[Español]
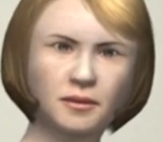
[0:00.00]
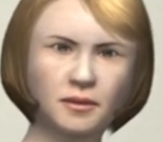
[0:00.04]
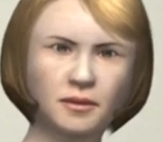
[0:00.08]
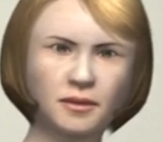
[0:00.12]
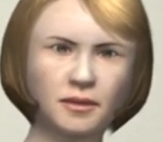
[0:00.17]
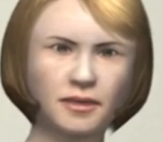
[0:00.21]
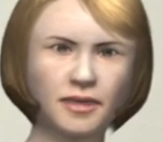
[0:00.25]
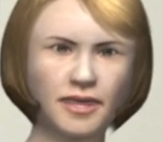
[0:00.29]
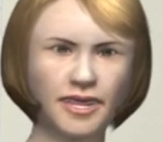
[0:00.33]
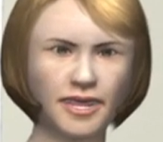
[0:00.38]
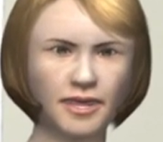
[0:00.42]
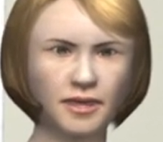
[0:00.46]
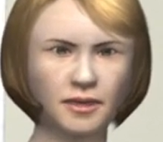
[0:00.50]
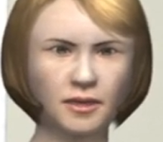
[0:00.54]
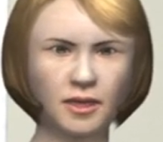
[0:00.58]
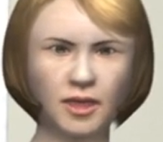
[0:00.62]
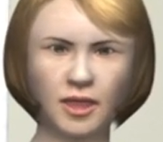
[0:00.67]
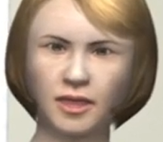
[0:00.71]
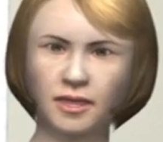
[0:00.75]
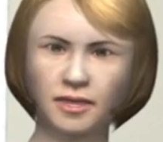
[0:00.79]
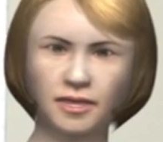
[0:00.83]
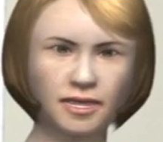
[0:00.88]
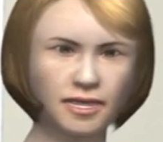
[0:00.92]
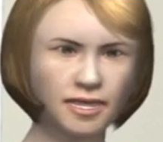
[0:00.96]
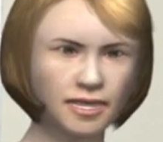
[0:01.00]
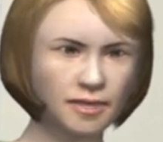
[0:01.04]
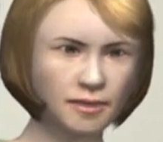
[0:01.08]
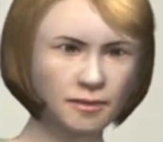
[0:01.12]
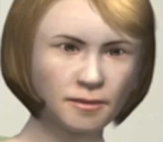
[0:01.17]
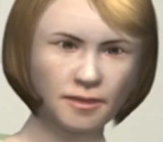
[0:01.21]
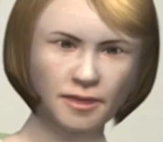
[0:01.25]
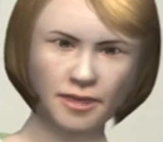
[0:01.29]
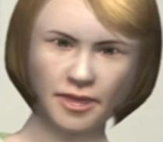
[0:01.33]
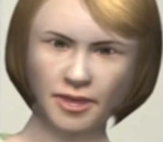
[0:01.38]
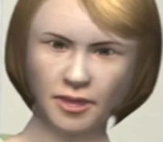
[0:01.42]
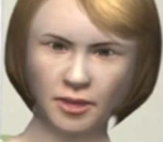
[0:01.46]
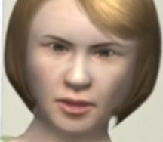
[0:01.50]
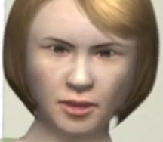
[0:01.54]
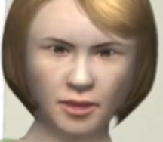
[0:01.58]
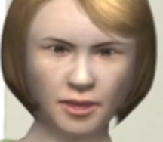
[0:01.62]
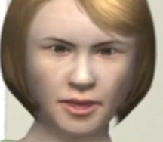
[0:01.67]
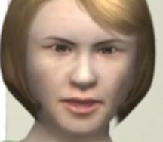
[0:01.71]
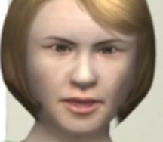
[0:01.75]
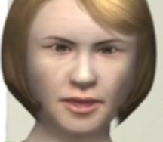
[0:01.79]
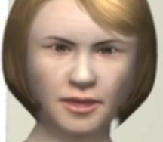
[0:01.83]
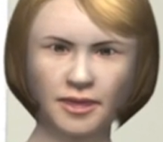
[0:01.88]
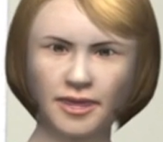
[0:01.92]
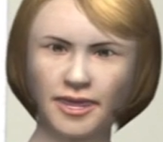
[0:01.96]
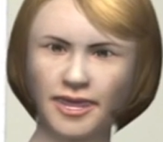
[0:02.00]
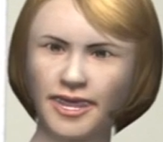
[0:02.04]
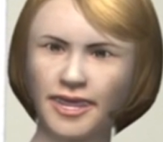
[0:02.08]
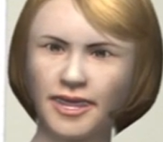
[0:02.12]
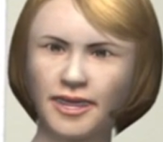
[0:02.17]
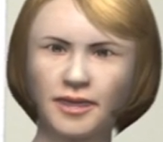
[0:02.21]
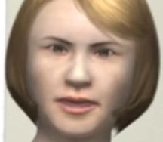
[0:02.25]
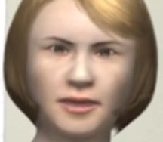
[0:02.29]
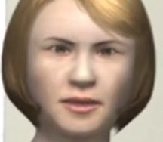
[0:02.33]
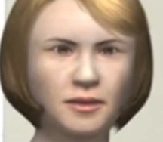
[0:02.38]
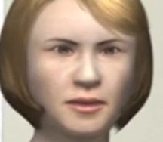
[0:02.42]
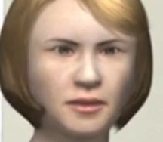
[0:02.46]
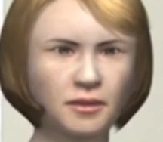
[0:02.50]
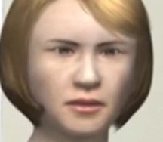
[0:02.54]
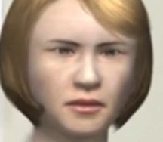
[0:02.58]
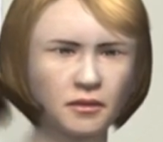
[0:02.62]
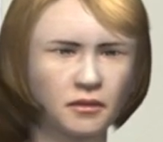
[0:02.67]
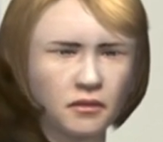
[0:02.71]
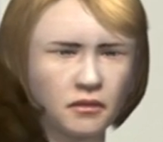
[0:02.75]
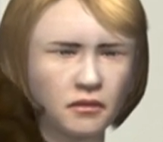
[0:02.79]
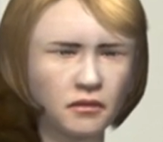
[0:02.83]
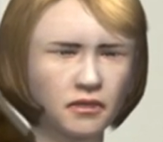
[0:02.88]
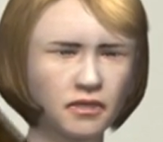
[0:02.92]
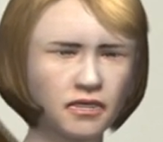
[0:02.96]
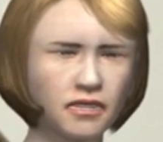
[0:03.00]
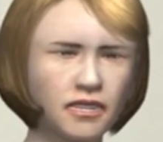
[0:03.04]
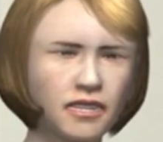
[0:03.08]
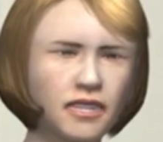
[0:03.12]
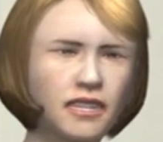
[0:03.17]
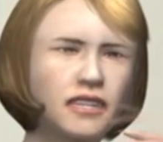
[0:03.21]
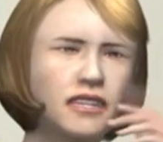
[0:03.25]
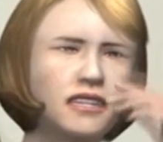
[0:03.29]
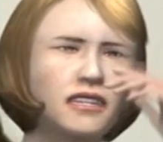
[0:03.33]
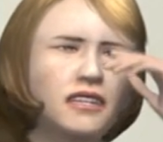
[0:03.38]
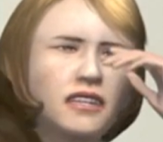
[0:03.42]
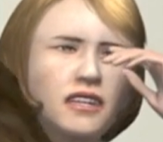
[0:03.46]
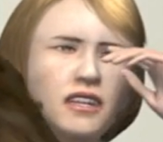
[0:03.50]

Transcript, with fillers: Pero Shea no asistió al último año de universidad, aunque su madre